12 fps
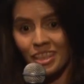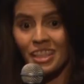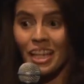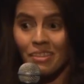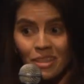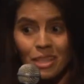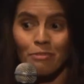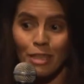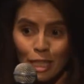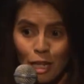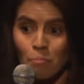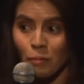E aí você
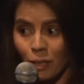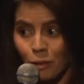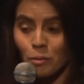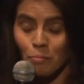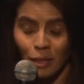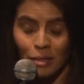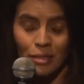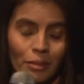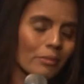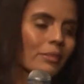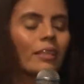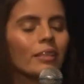vai saber como é
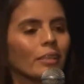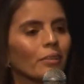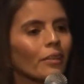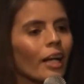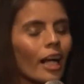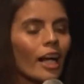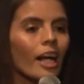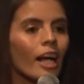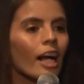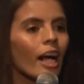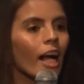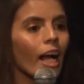aconteceu.
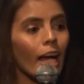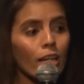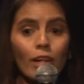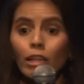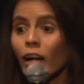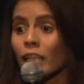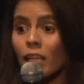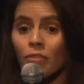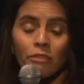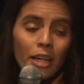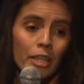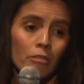Era uma
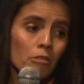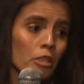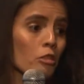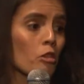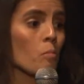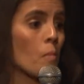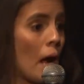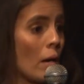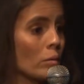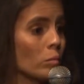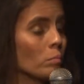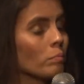quarta-feira, um dia
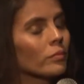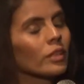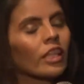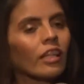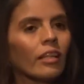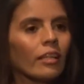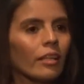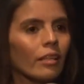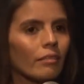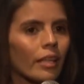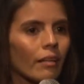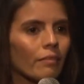normal.
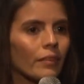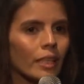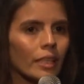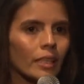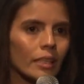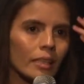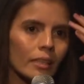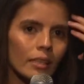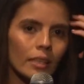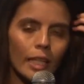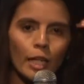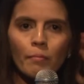Eu estava
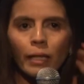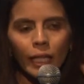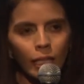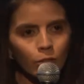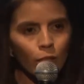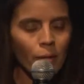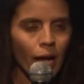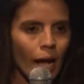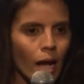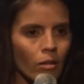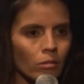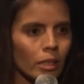terminando a minha
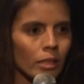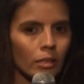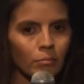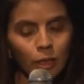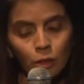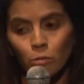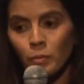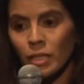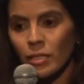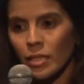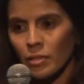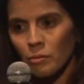aula numa turma
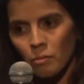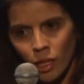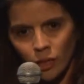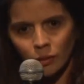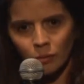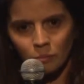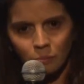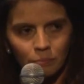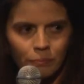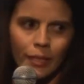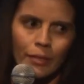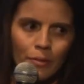de sexto ano,
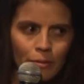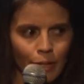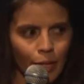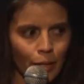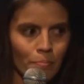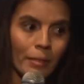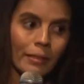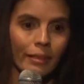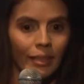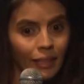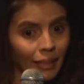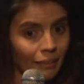na nossa época,
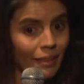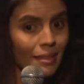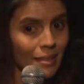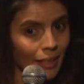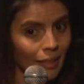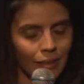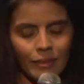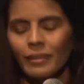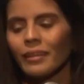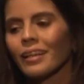a quinta série.